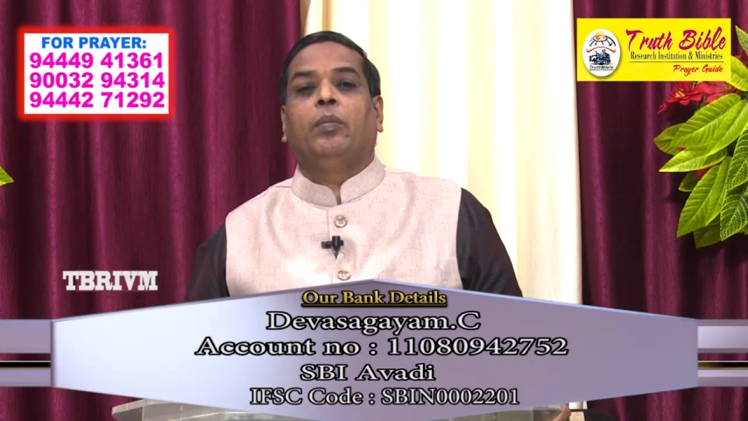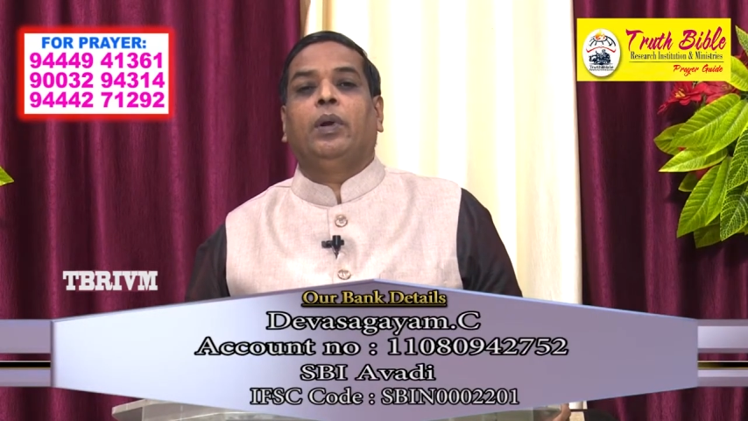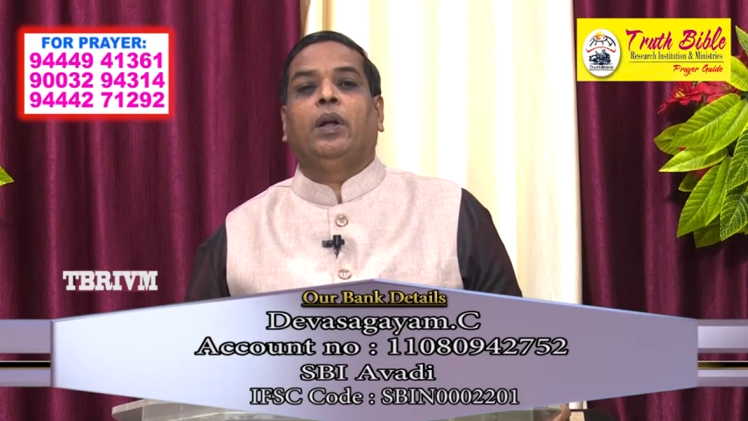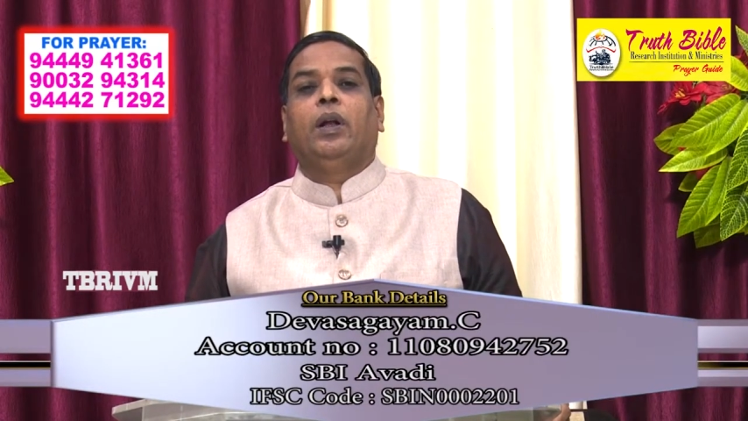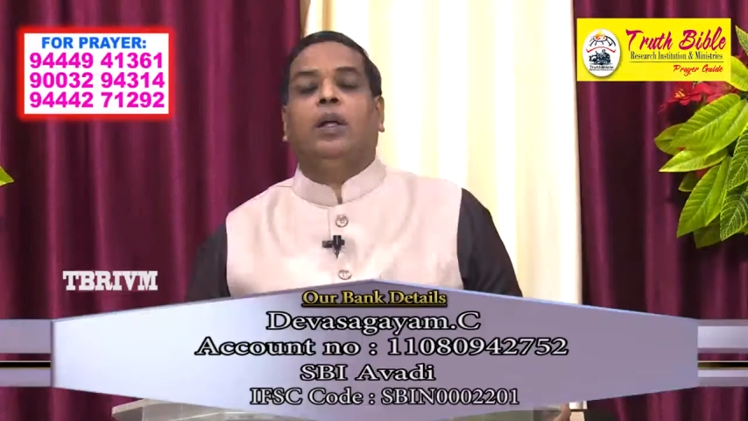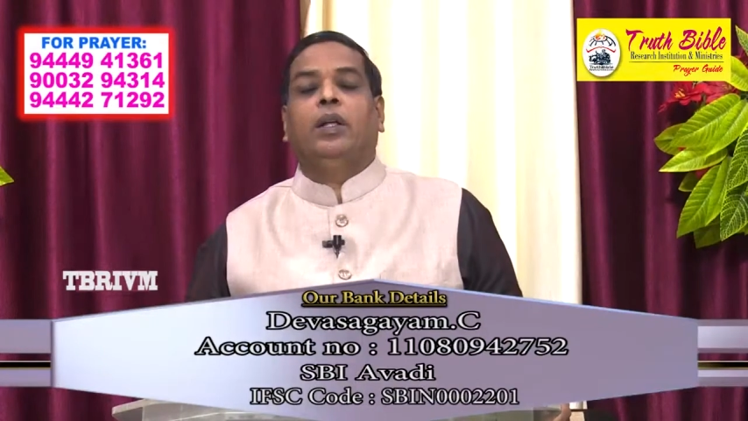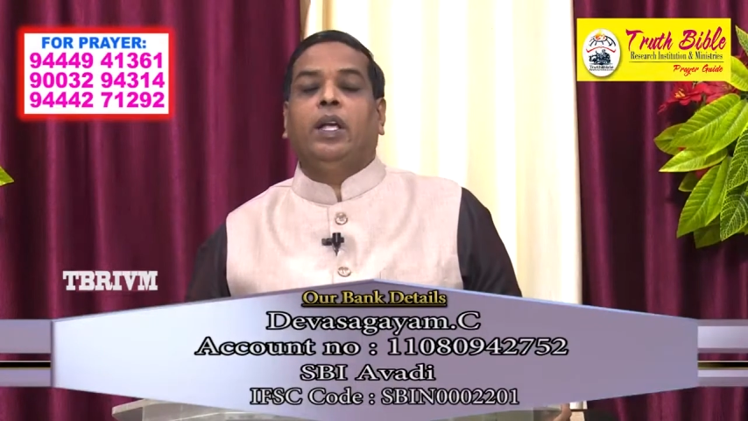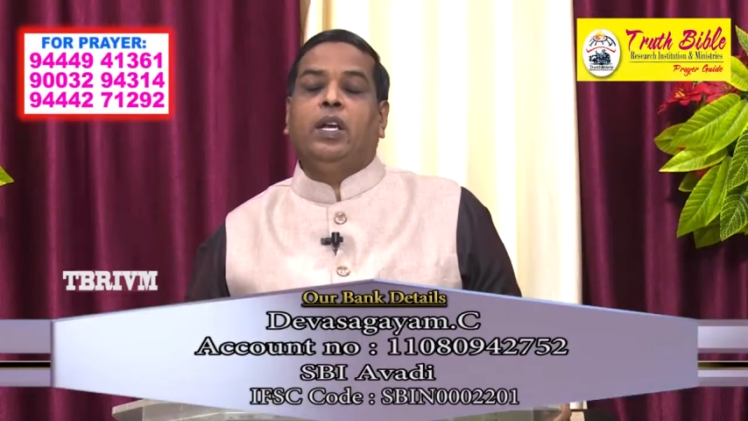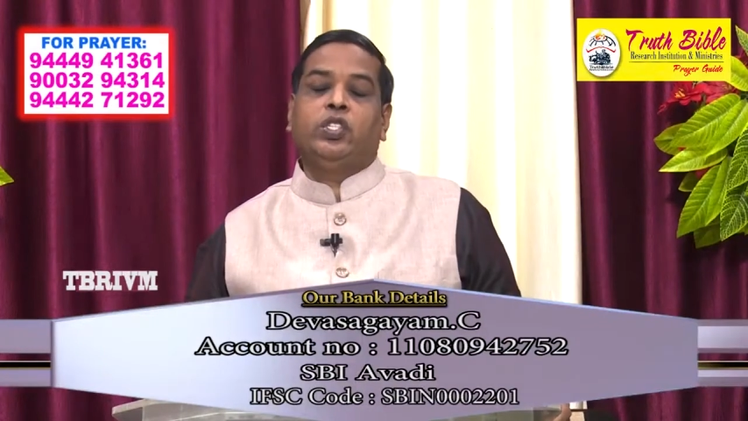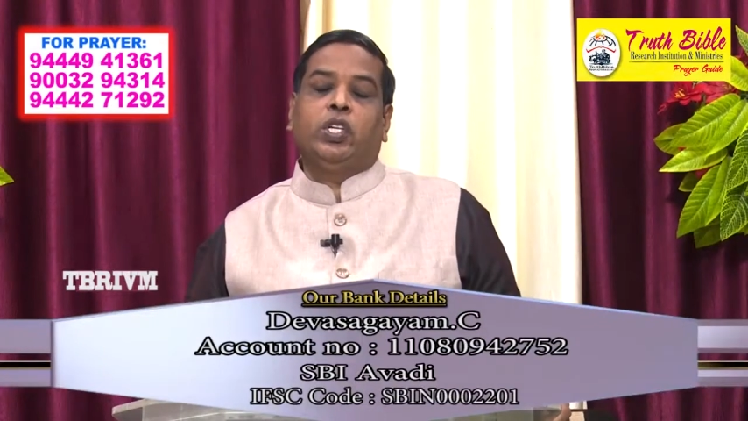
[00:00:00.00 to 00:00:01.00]
புரியுங்களா
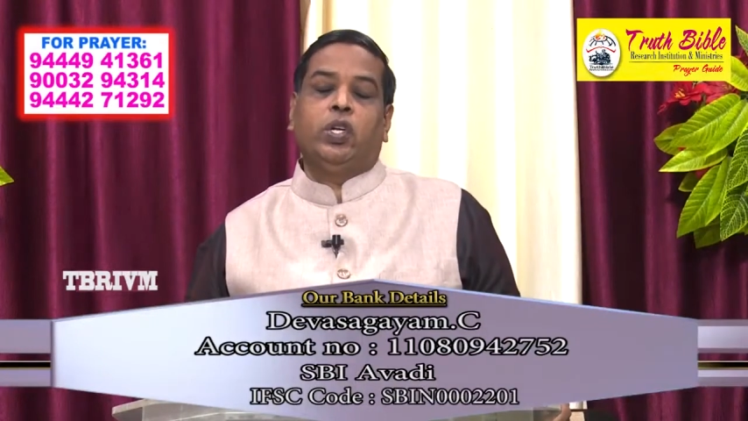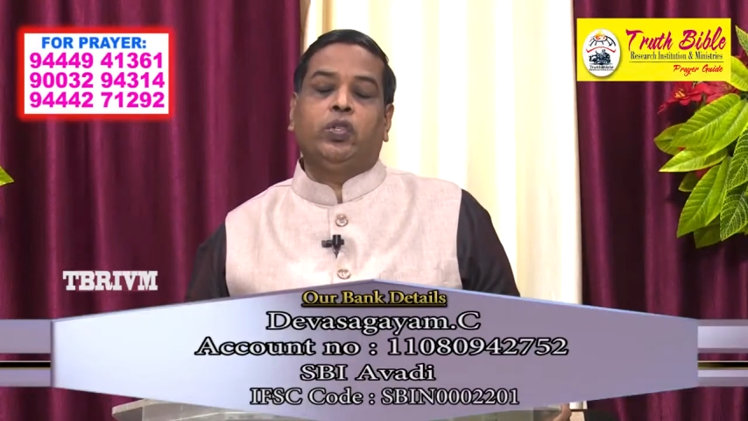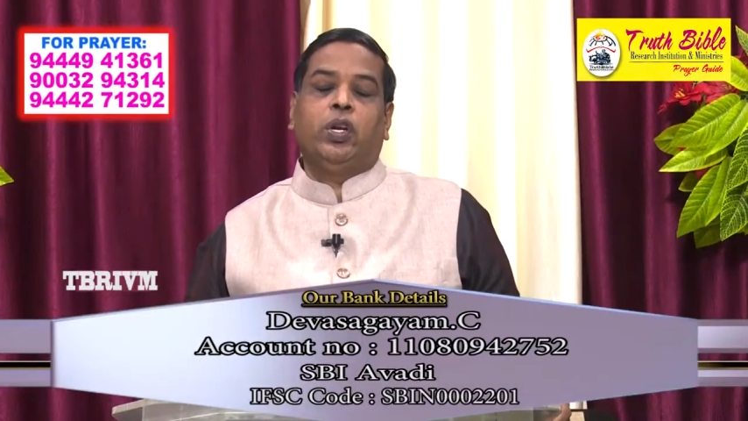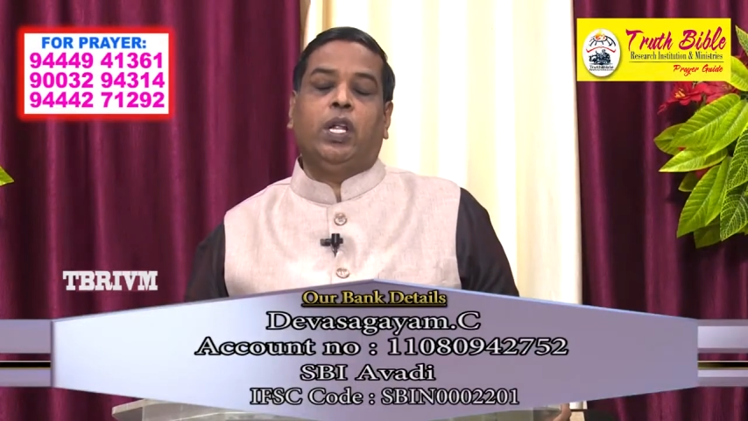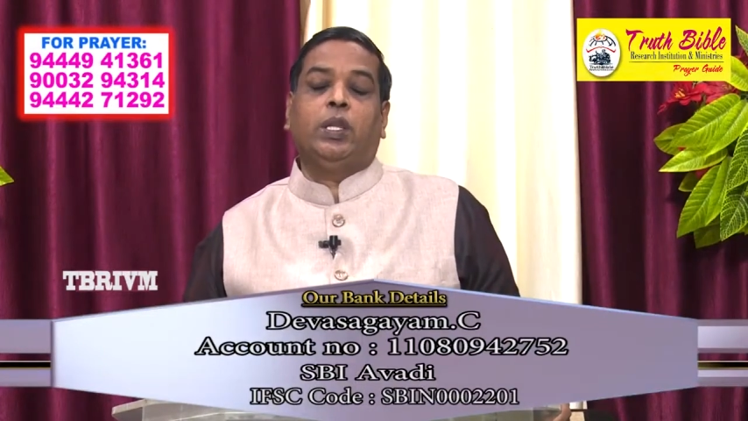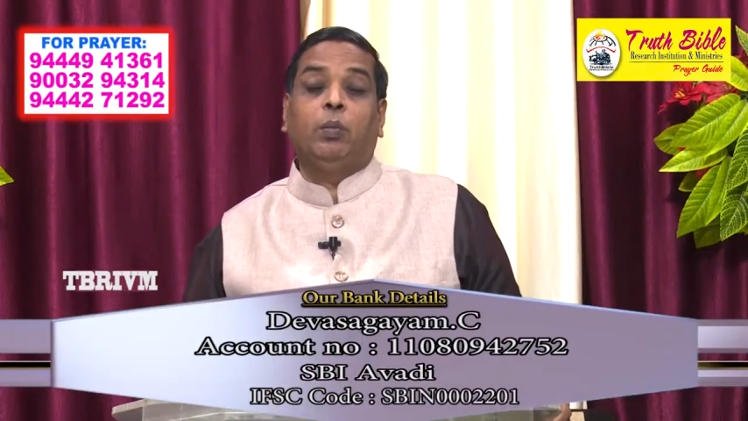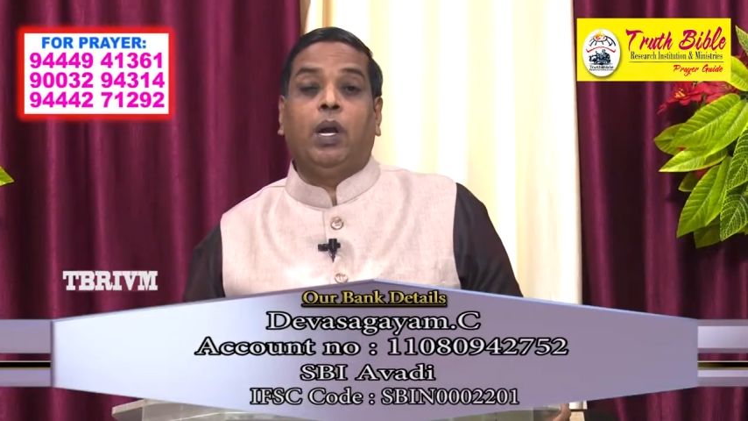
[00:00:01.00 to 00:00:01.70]
ஏசு கிருஷ்ணன் ரத்தம்